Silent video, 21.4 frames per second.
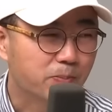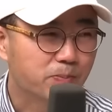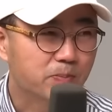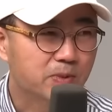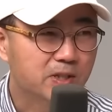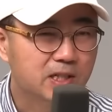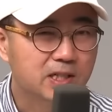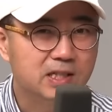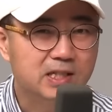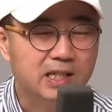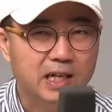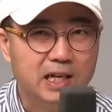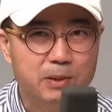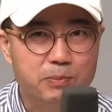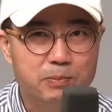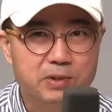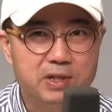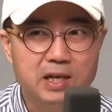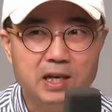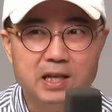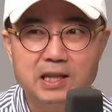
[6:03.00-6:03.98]
그 자리를
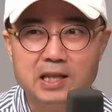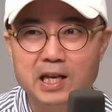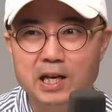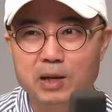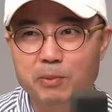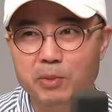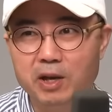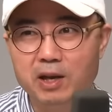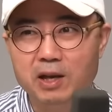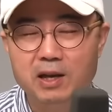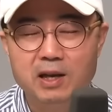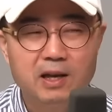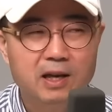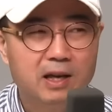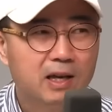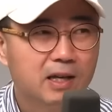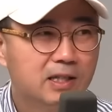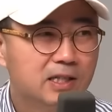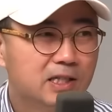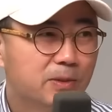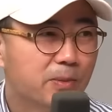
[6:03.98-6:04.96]
피한 다음에
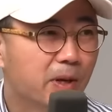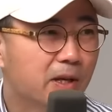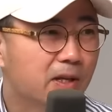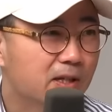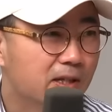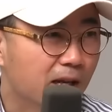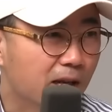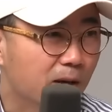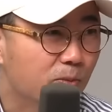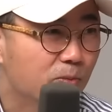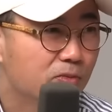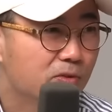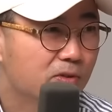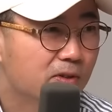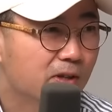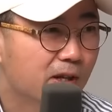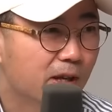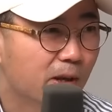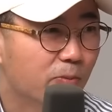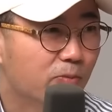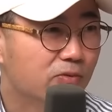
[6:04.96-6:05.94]
집에 있는 다른
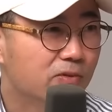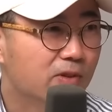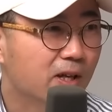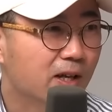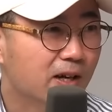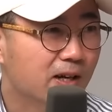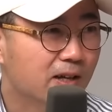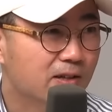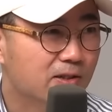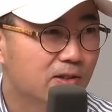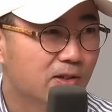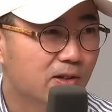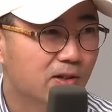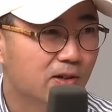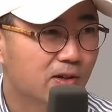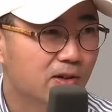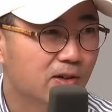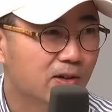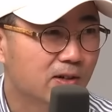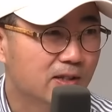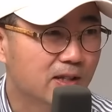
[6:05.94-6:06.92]
분들에게 부탁을
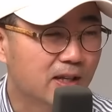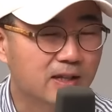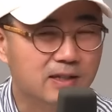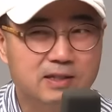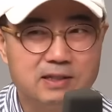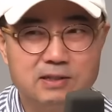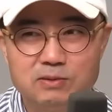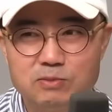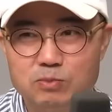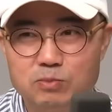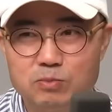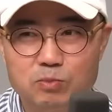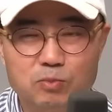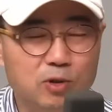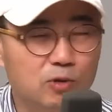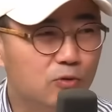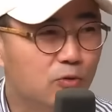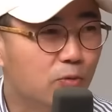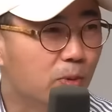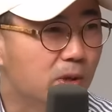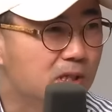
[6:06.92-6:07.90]
해서 나 지금 뭐
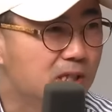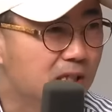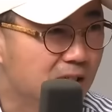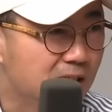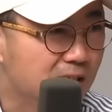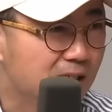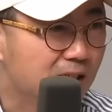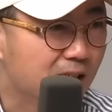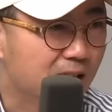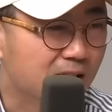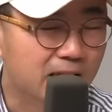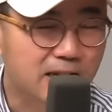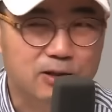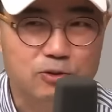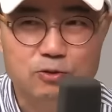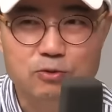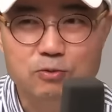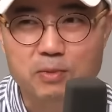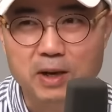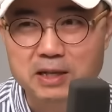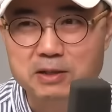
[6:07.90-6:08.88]
두 번째니까 얘를
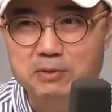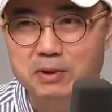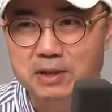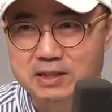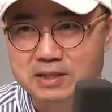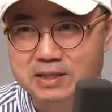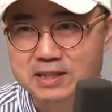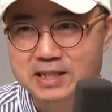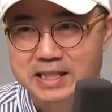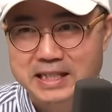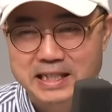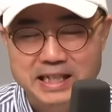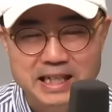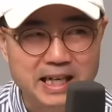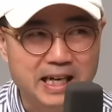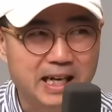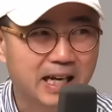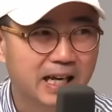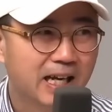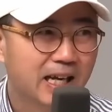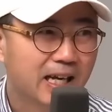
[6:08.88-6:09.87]
술 많이
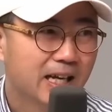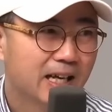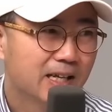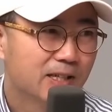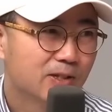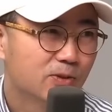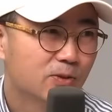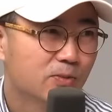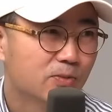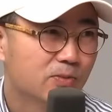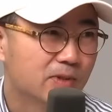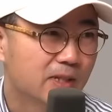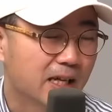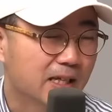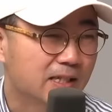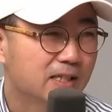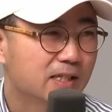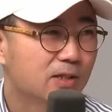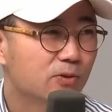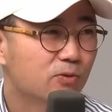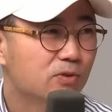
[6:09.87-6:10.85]
마셨으니까 네. 좀
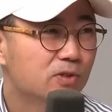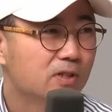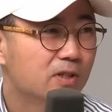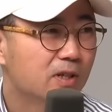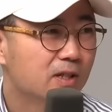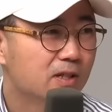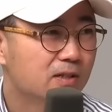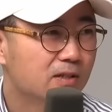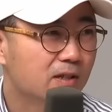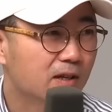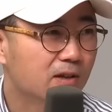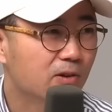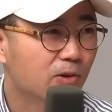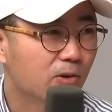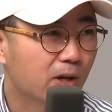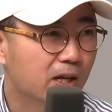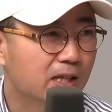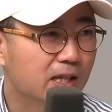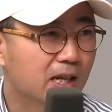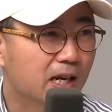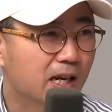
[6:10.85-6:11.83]
당신이 운전한 걸로
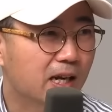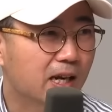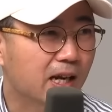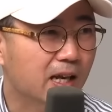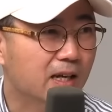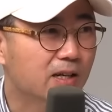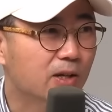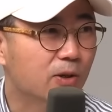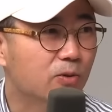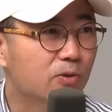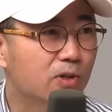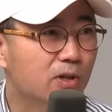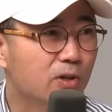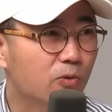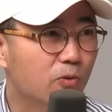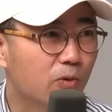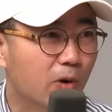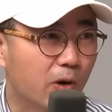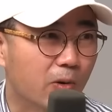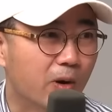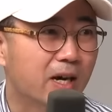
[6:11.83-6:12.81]
해달라라는 경우들이
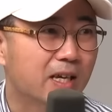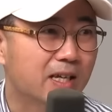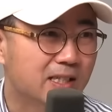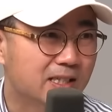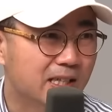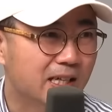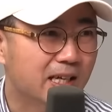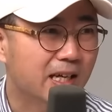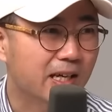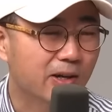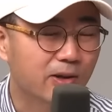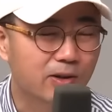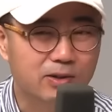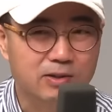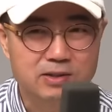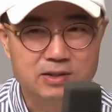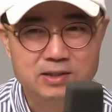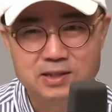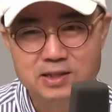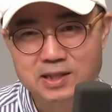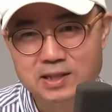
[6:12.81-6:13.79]
왕왕 있잖아요.
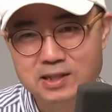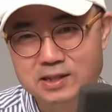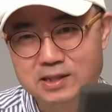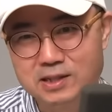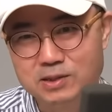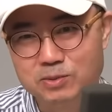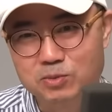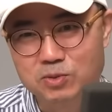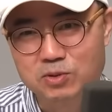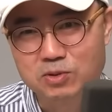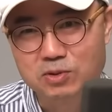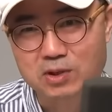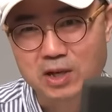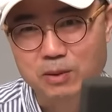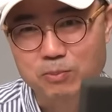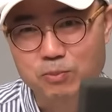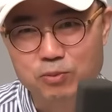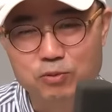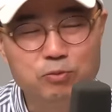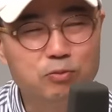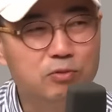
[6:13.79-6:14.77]
특히 이제 뭐
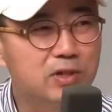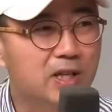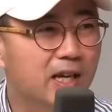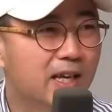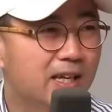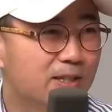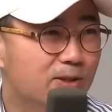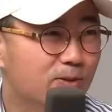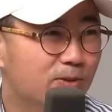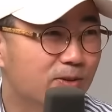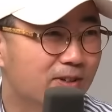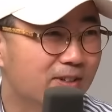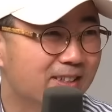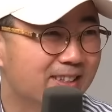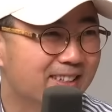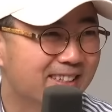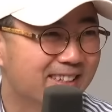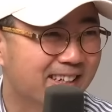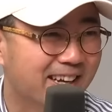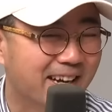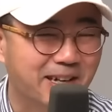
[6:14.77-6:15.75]
부부 사이에서도 그런
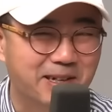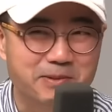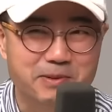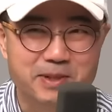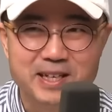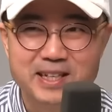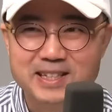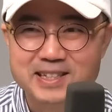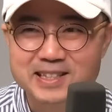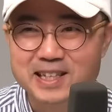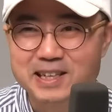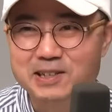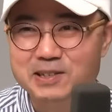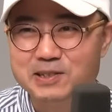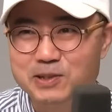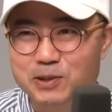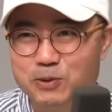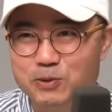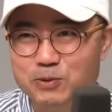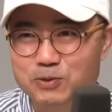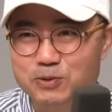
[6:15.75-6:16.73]
일들이 네. 가끔 음. 사건
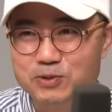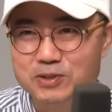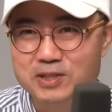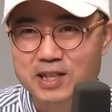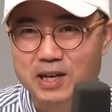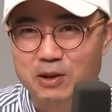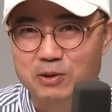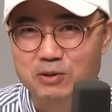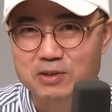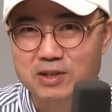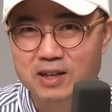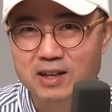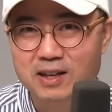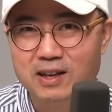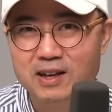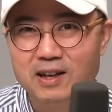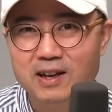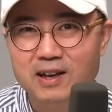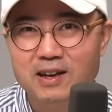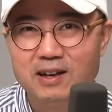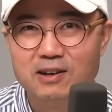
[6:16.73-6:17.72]
사고 뉴스에 나오는데
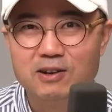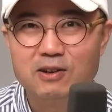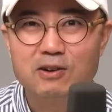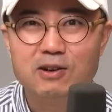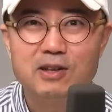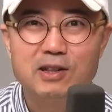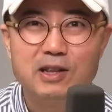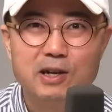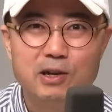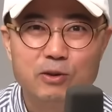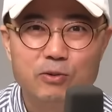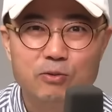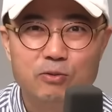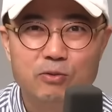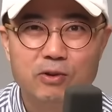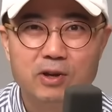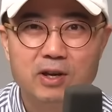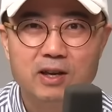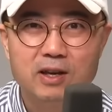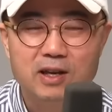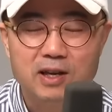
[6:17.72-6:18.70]
그렇게 될
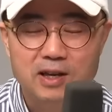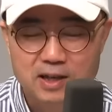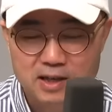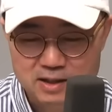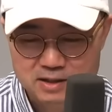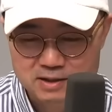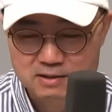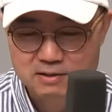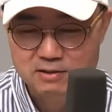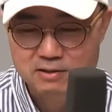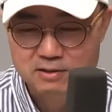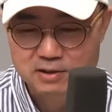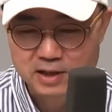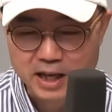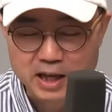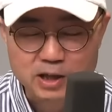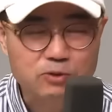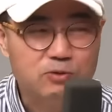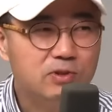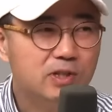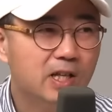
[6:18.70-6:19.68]
경우에 그걸
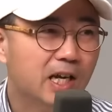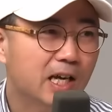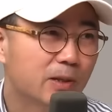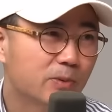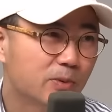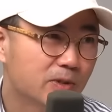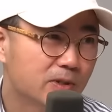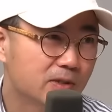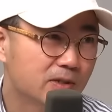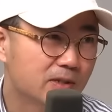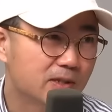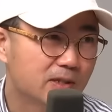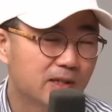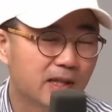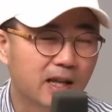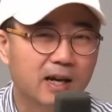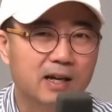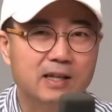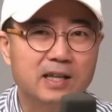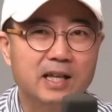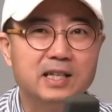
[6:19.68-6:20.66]
해준 사람은
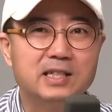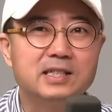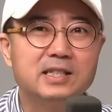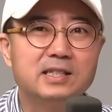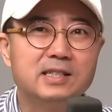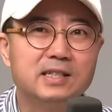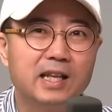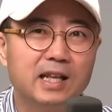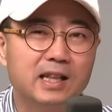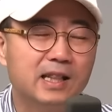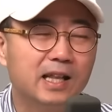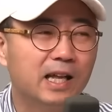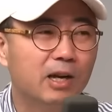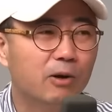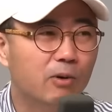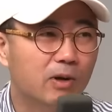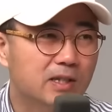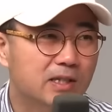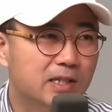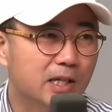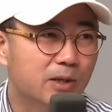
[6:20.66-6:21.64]
내가 대신 했다라고
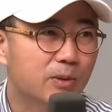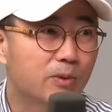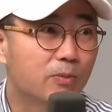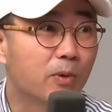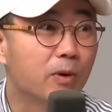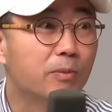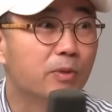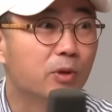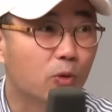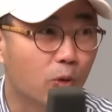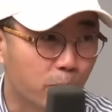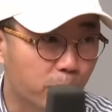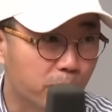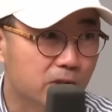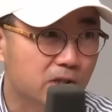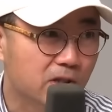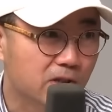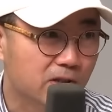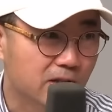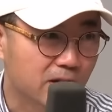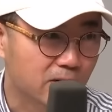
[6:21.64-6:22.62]
한 사람은 범인
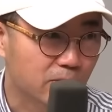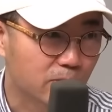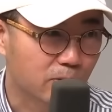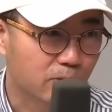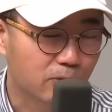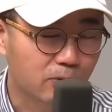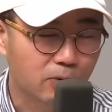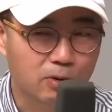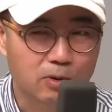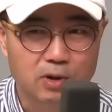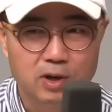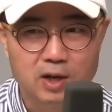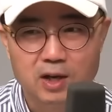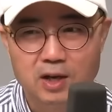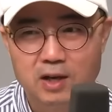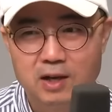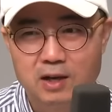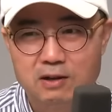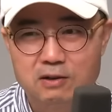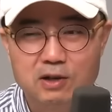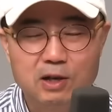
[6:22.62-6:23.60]
도피죄가 되는 네. 거고 네.
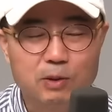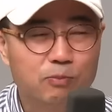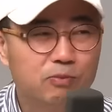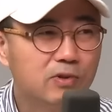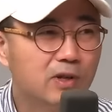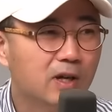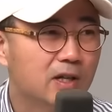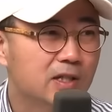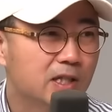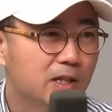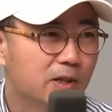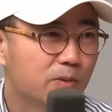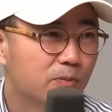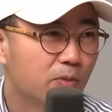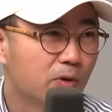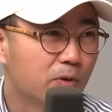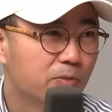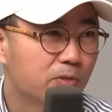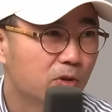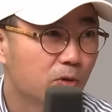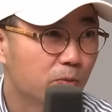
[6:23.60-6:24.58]
그렇게 부탁한 사람은
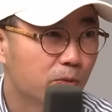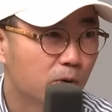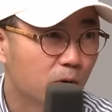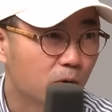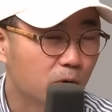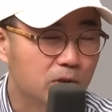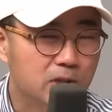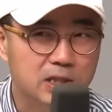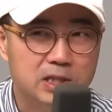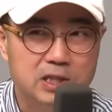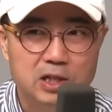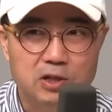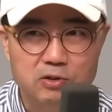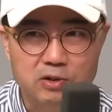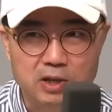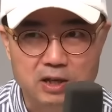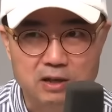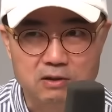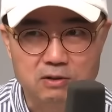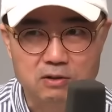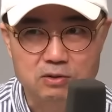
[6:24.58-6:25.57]
범인 도피 어. 교사죄가
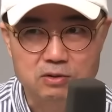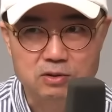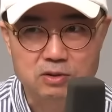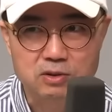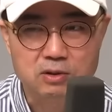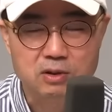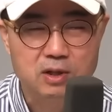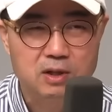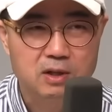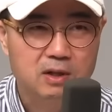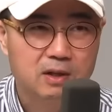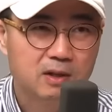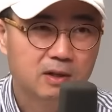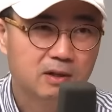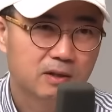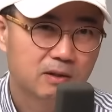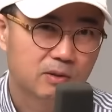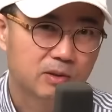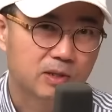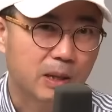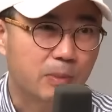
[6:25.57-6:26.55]
되는 거거든요.
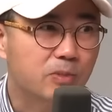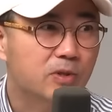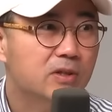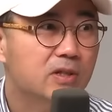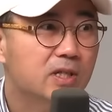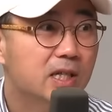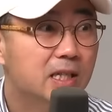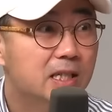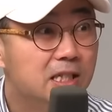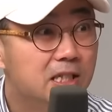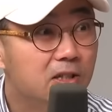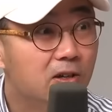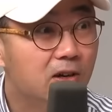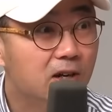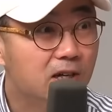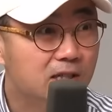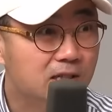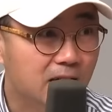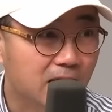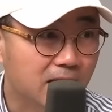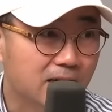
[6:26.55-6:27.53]
3년 이하
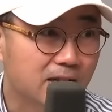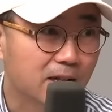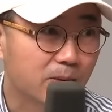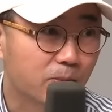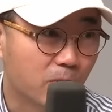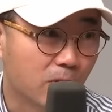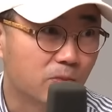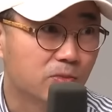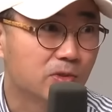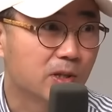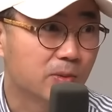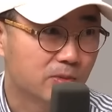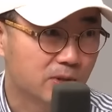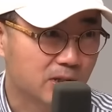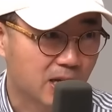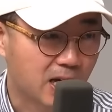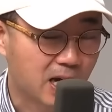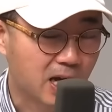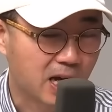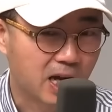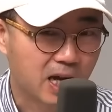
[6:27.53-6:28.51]
징역까지 가능한 범죄입니다. 네.